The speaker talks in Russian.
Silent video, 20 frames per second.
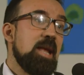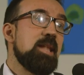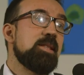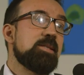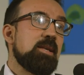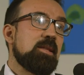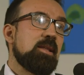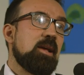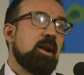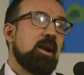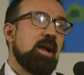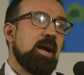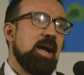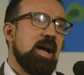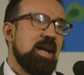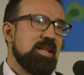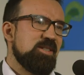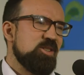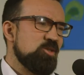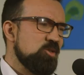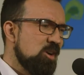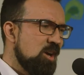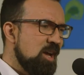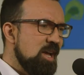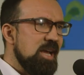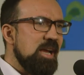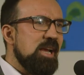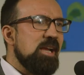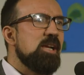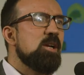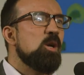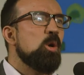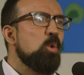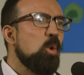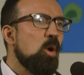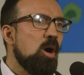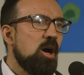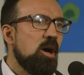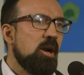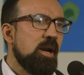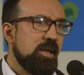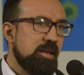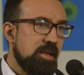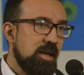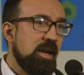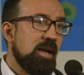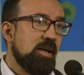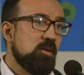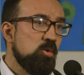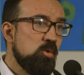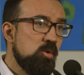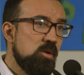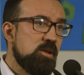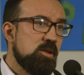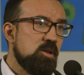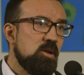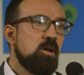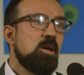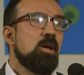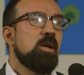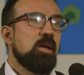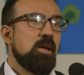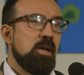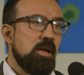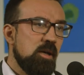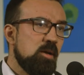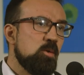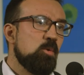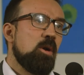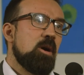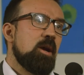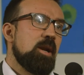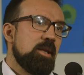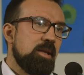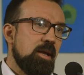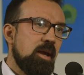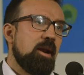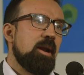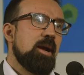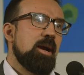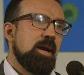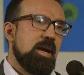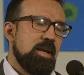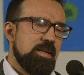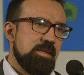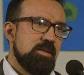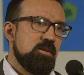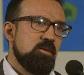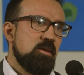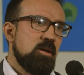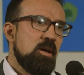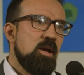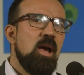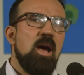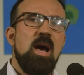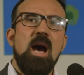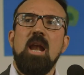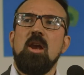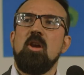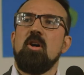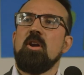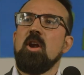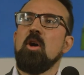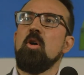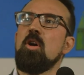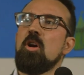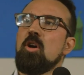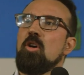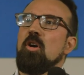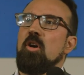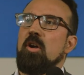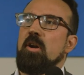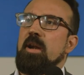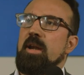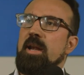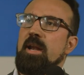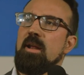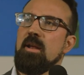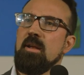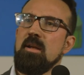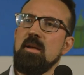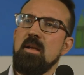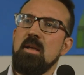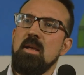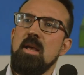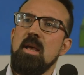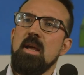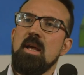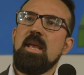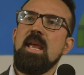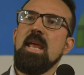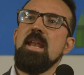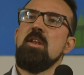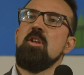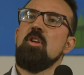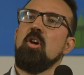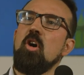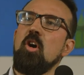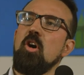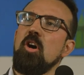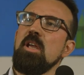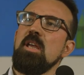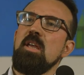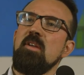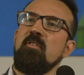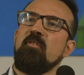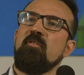«Риск образования». И он говорит, что надежда очень важна. И тут важен Э, э, важные